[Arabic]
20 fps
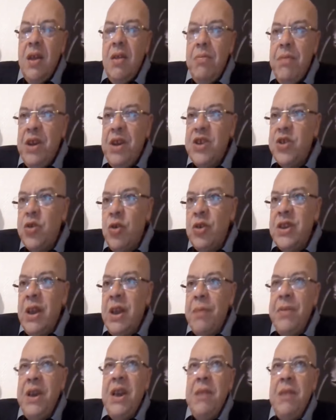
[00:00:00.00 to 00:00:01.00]
باش
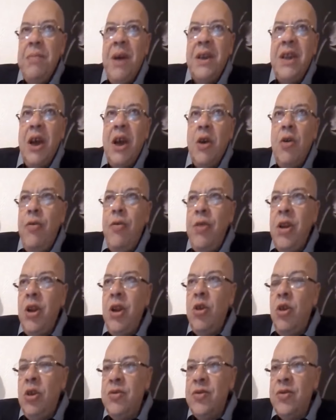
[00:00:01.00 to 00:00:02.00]
تكونتاميني بعضك وفي
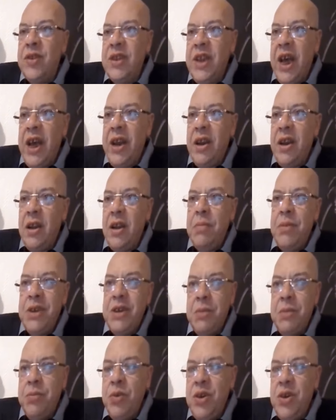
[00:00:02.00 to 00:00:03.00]
الليل قعد في الدار
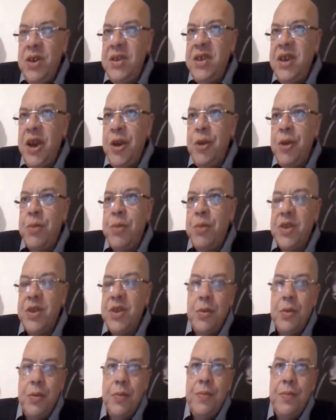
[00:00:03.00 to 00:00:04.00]
باش البوليسيه
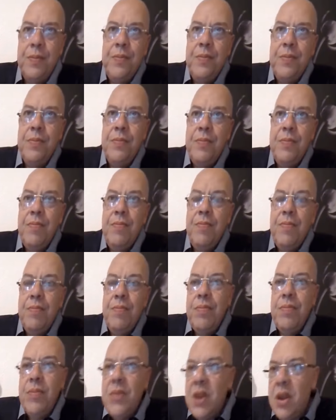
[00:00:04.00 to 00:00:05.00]
يروبوزيو
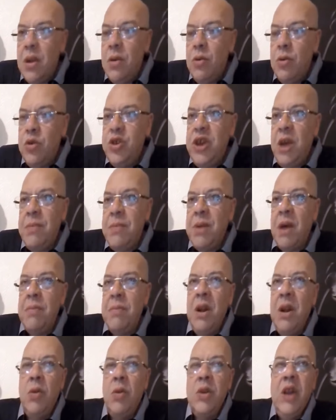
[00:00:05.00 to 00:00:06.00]
والشعب
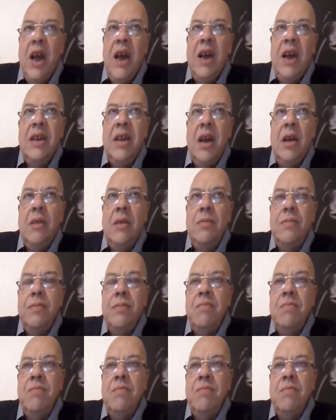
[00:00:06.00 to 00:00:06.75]
قبل الوضع هذا